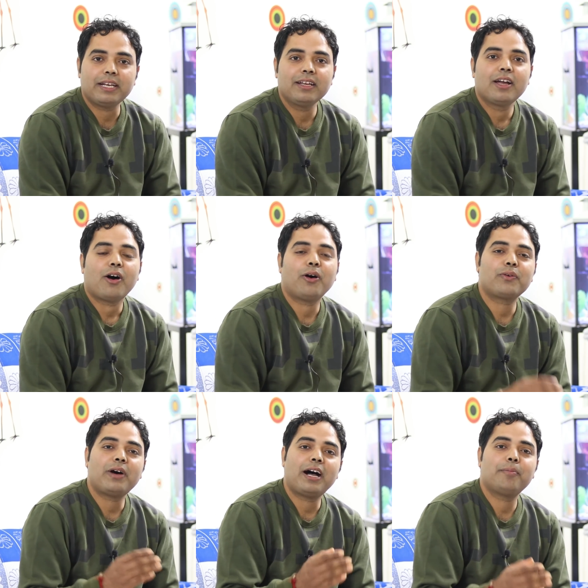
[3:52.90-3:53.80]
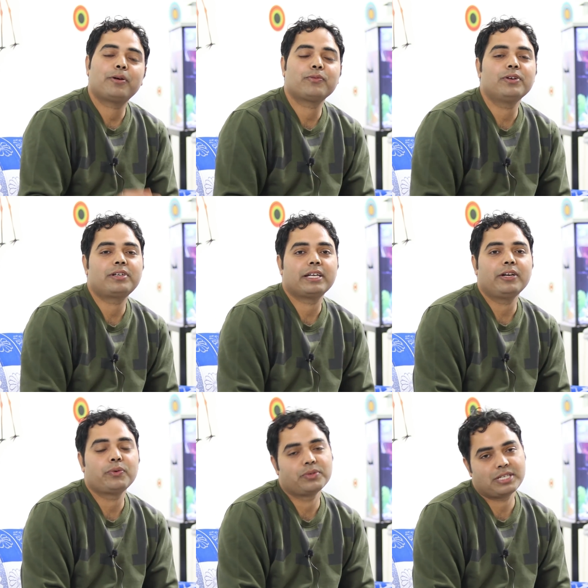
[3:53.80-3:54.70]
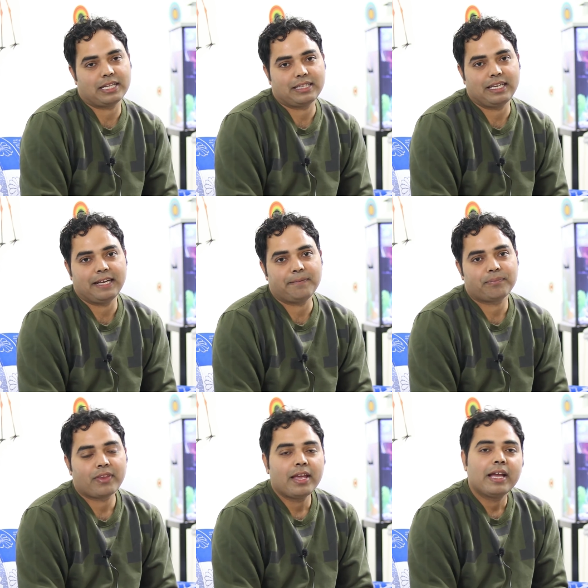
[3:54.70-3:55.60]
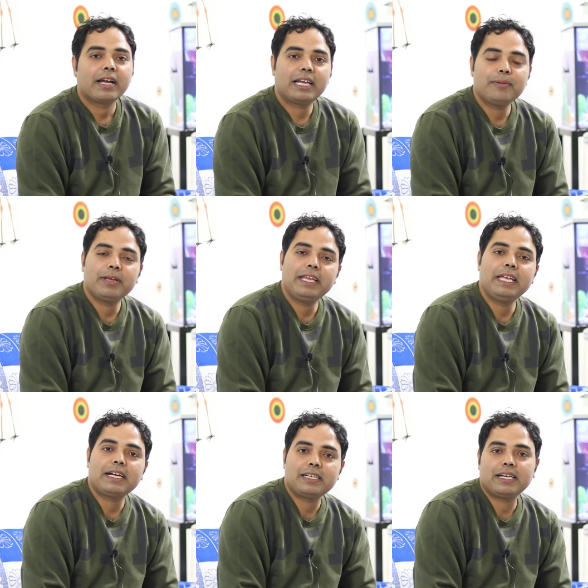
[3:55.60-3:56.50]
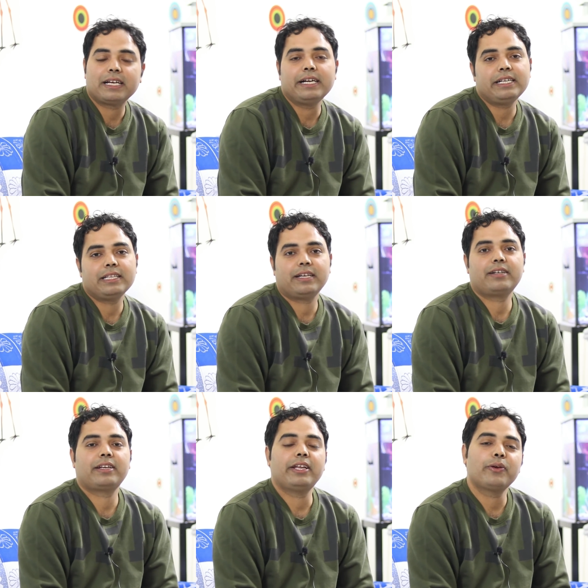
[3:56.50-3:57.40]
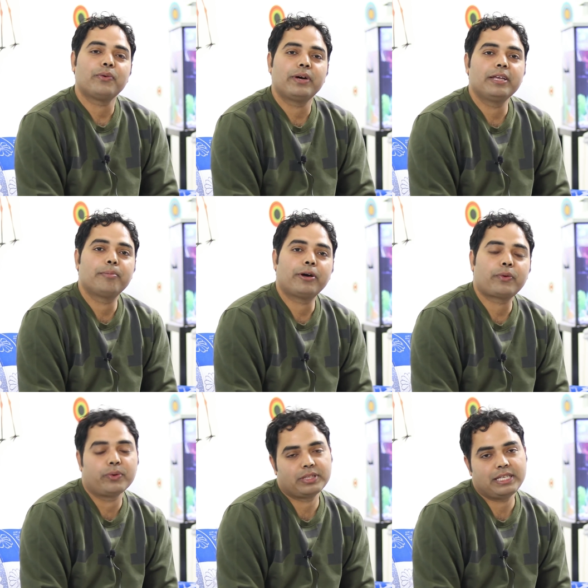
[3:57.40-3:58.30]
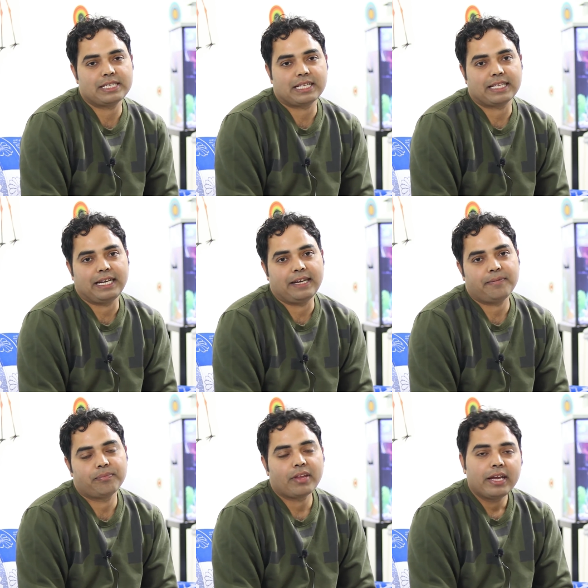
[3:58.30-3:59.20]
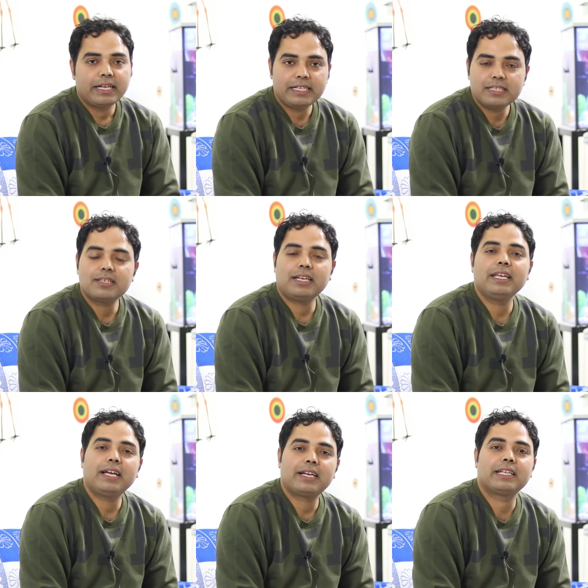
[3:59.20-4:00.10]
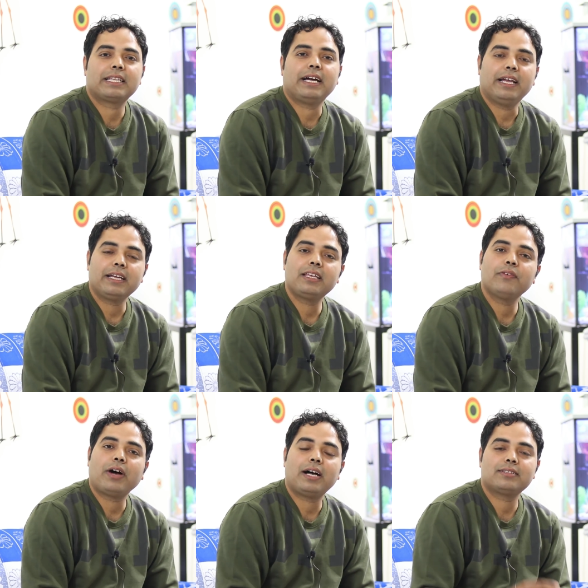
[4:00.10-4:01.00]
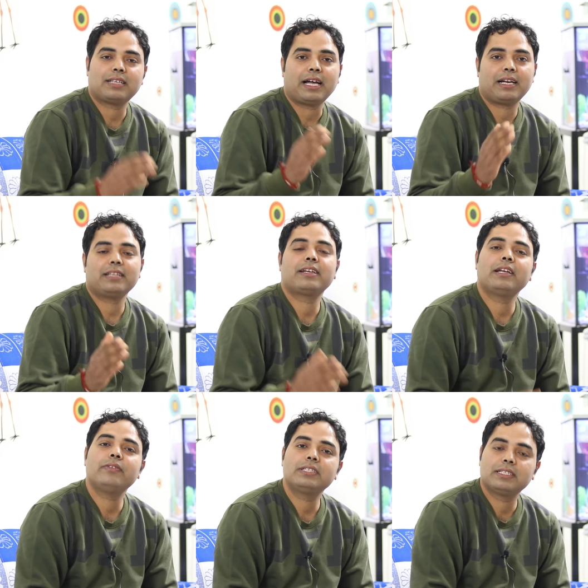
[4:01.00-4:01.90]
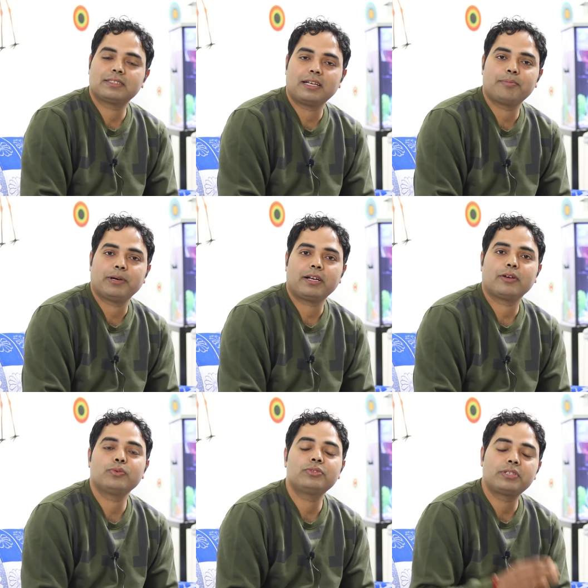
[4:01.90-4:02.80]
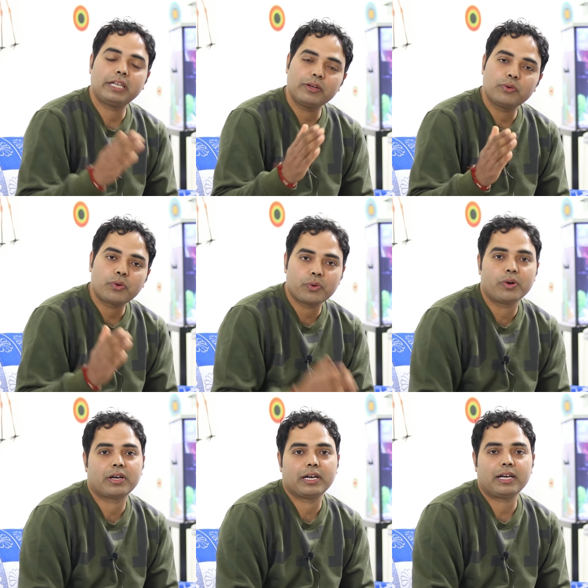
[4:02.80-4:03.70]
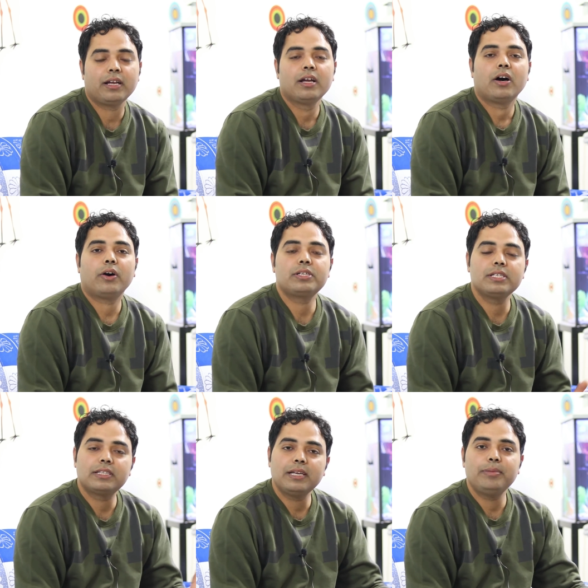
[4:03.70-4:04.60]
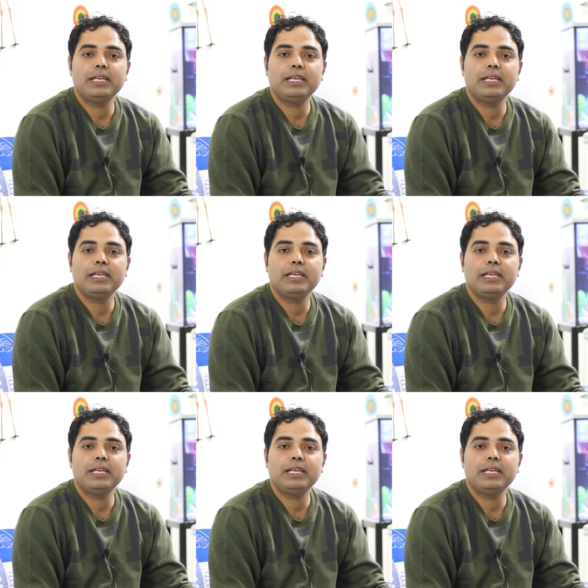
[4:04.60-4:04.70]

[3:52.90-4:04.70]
ट्रेन और वहां पर वो ट्रेन रुक जाती है करीब एक डेढ़ घंटे तक ट्रेन को वहीं पर रोक दिया जाता है रीजन यह रहता है कि वहां सारनाथ रेलवे स्टेशन पर उस ट्रेन को रोककर और जितनी